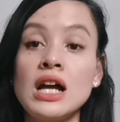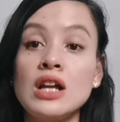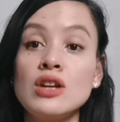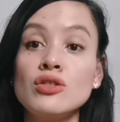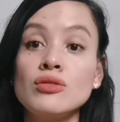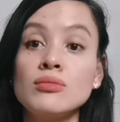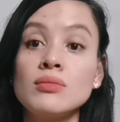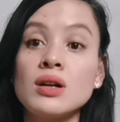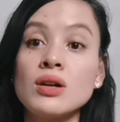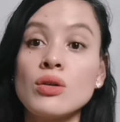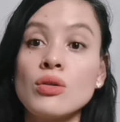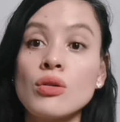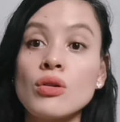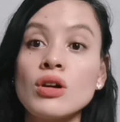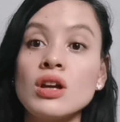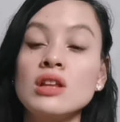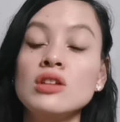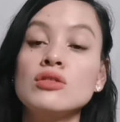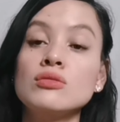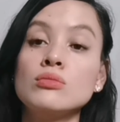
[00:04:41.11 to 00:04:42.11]
lalong
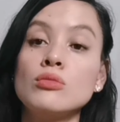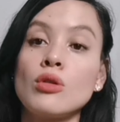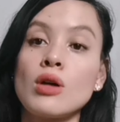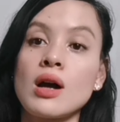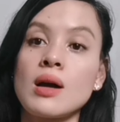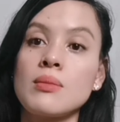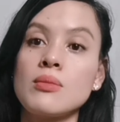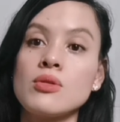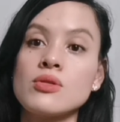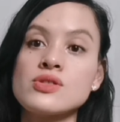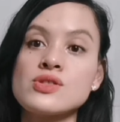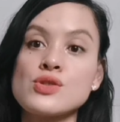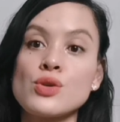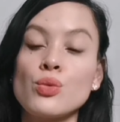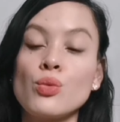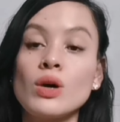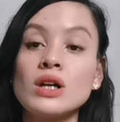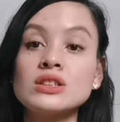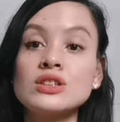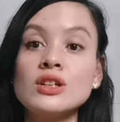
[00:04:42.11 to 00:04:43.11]
mag-oil yung mukha mo. So,
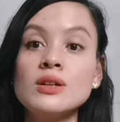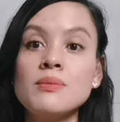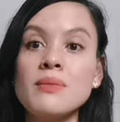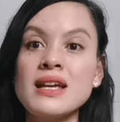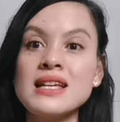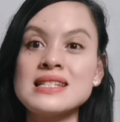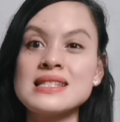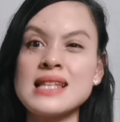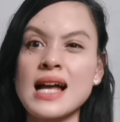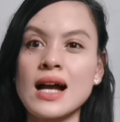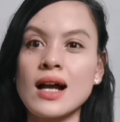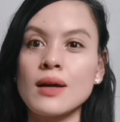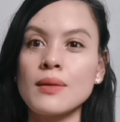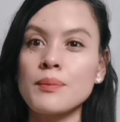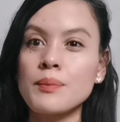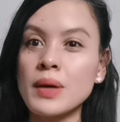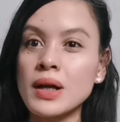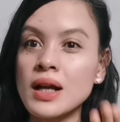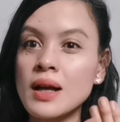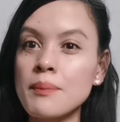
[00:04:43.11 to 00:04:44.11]
water-based
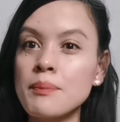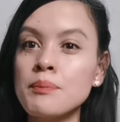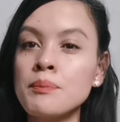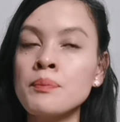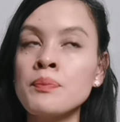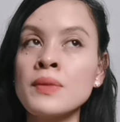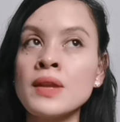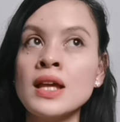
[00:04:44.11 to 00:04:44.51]
lang. Pagka